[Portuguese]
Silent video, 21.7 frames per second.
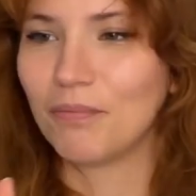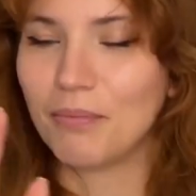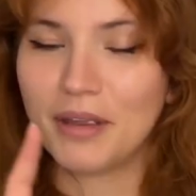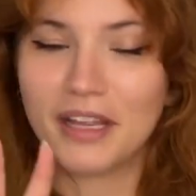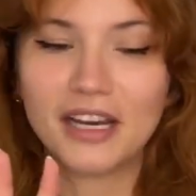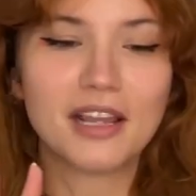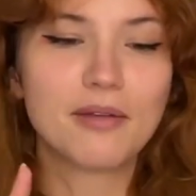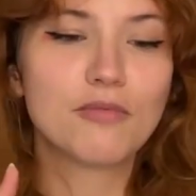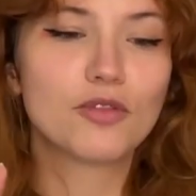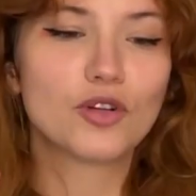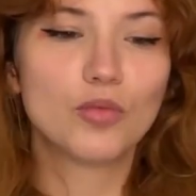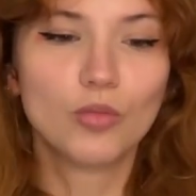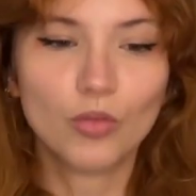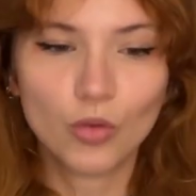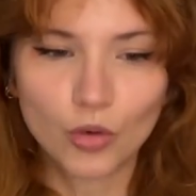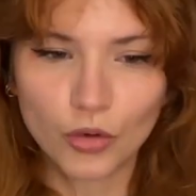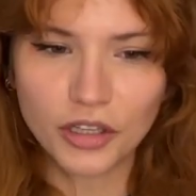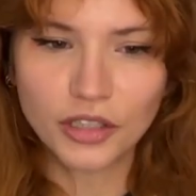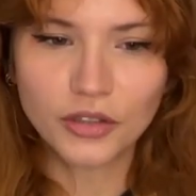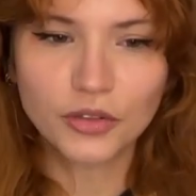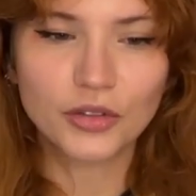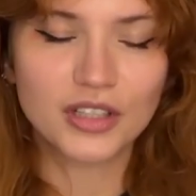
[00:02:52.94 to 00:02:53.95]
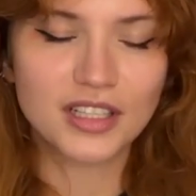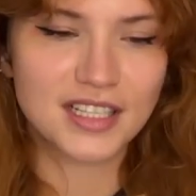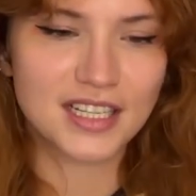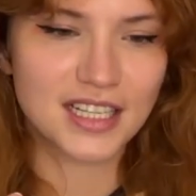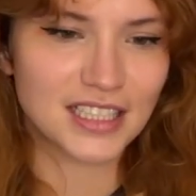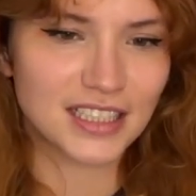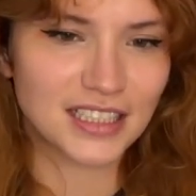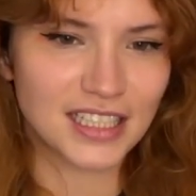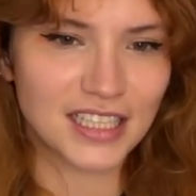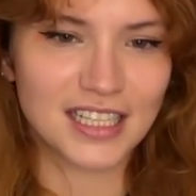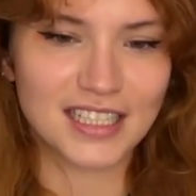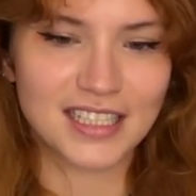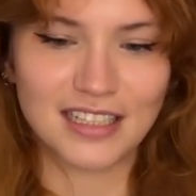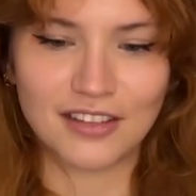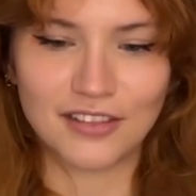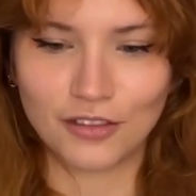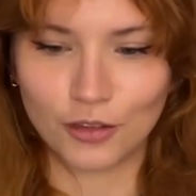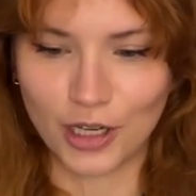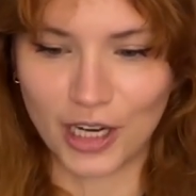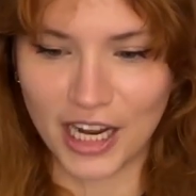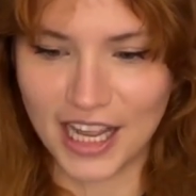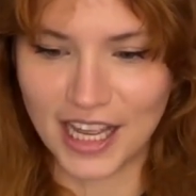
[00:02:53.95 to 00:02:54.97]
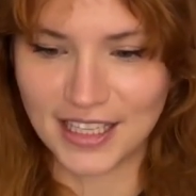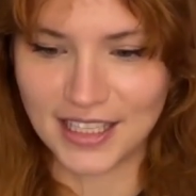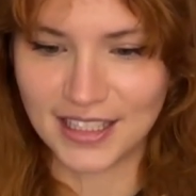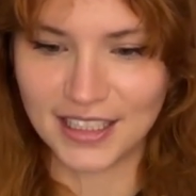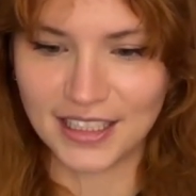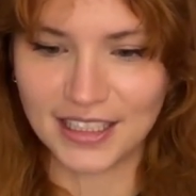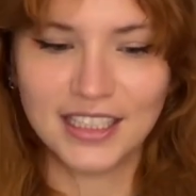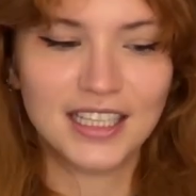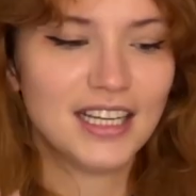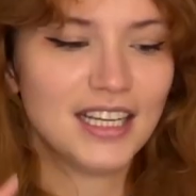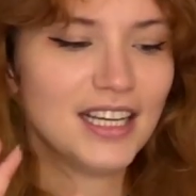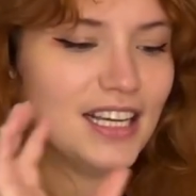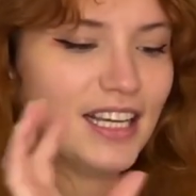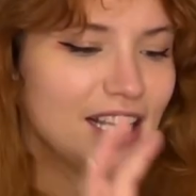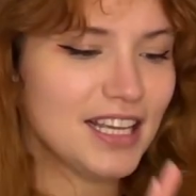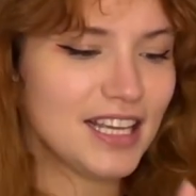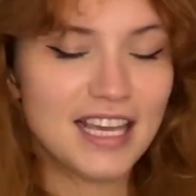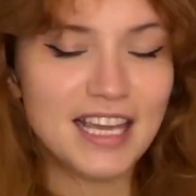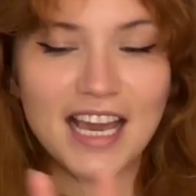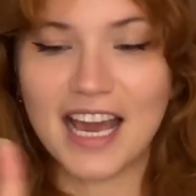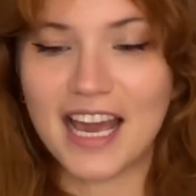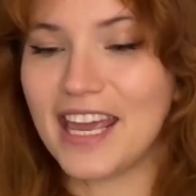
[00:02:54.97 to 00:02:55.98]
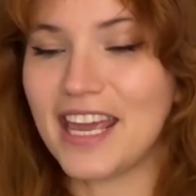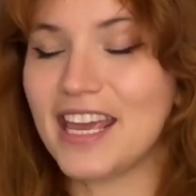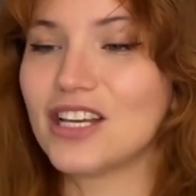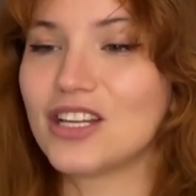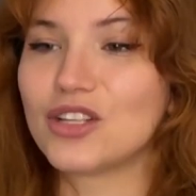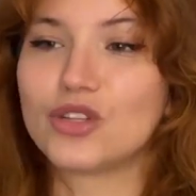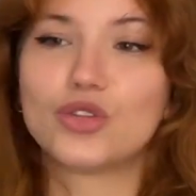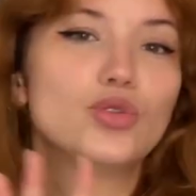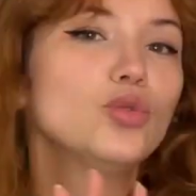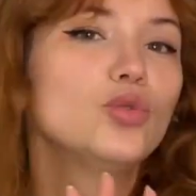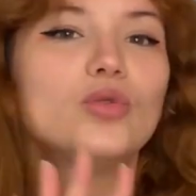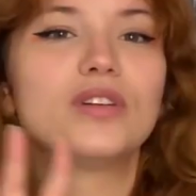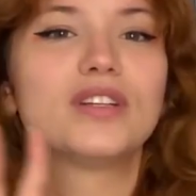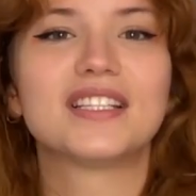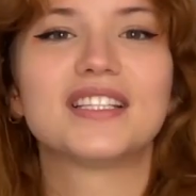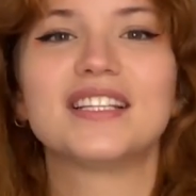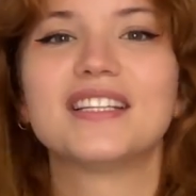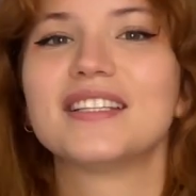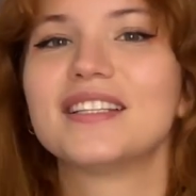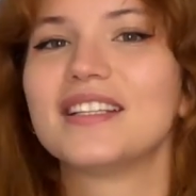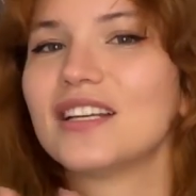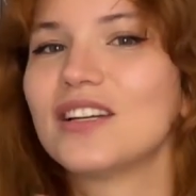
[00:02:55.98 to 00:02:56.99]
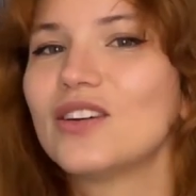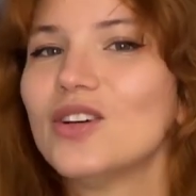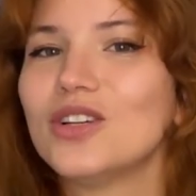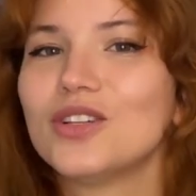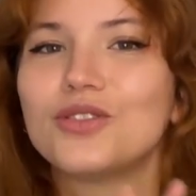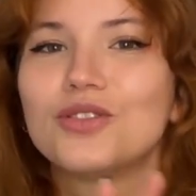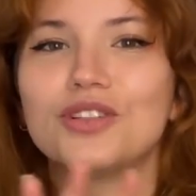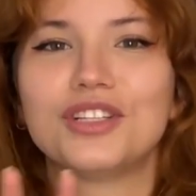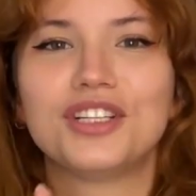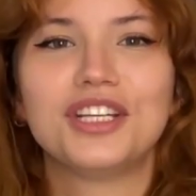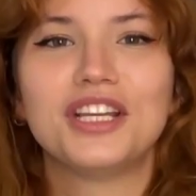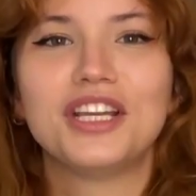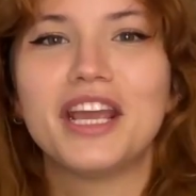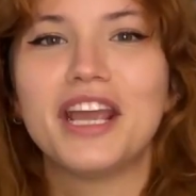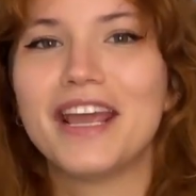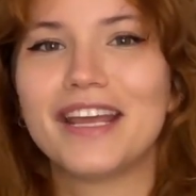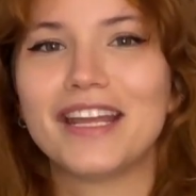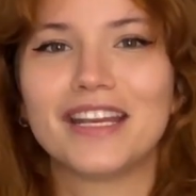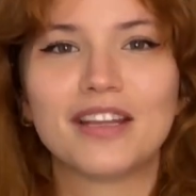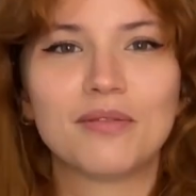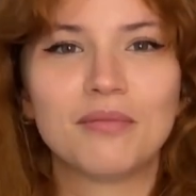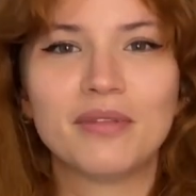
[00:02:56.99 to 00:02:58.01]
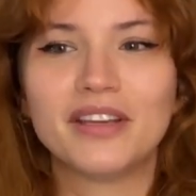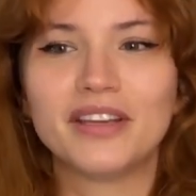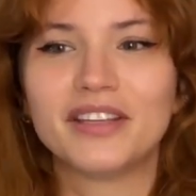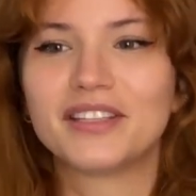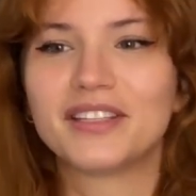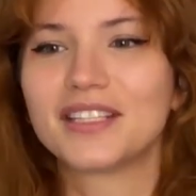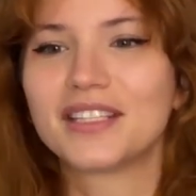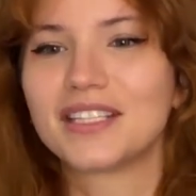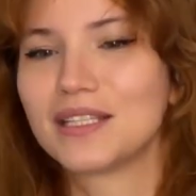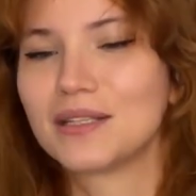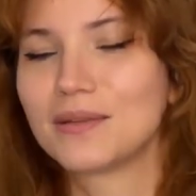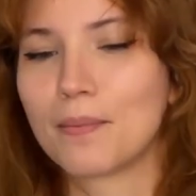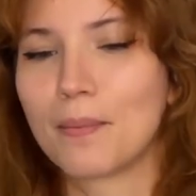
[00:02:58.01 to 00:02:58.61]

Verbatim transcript: Me lembrou muito a cena deles na floresta e aí as duas nesse negócio de enemies